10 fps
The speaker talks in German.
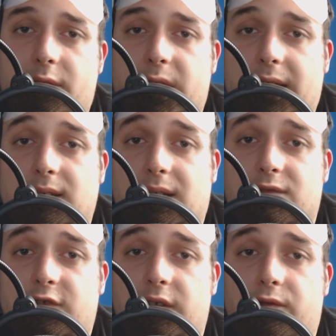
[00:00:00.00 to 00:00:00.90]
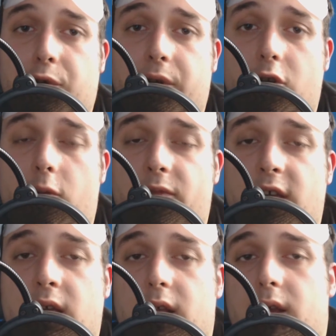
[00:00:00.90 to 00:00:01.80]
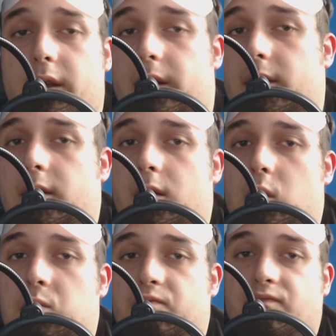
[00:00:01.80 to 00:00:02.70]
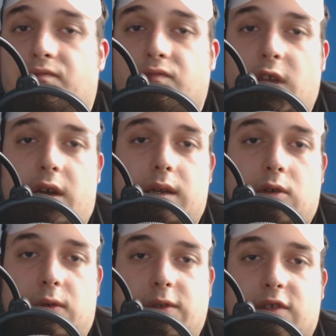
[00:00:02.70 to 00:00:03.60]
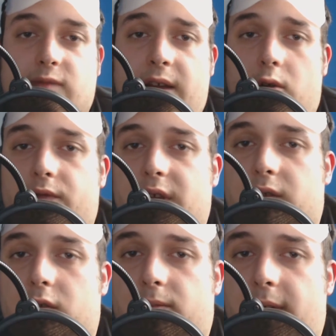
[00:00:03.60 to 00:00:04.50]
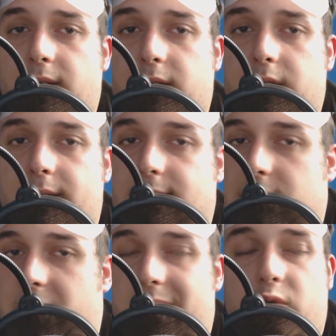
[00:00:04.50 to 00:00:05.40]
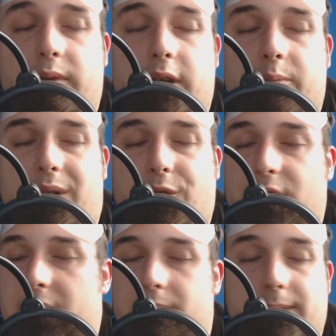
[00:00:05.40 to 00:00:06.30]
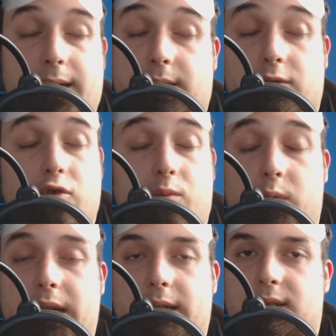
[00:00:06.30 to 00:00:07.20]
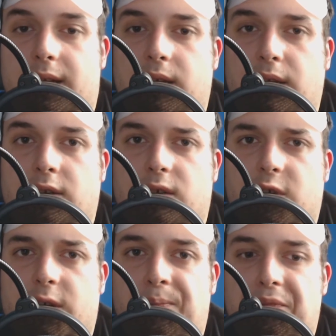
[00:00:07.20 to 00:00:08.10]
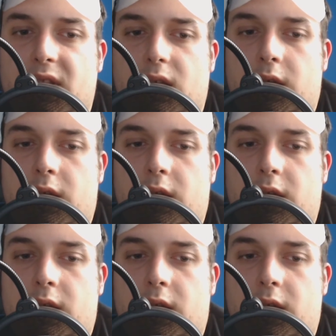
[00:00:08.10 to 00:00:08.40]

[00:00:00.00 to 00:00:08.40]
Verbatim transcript: Da habe ich mir ganz, ganz viel vorgenommen. Ähm, ja, Dark Souls 2 läuft jetzt noch weiter. Es war im Moment eine Pause. Ich habe echt turbulente Zeiten hinter mir.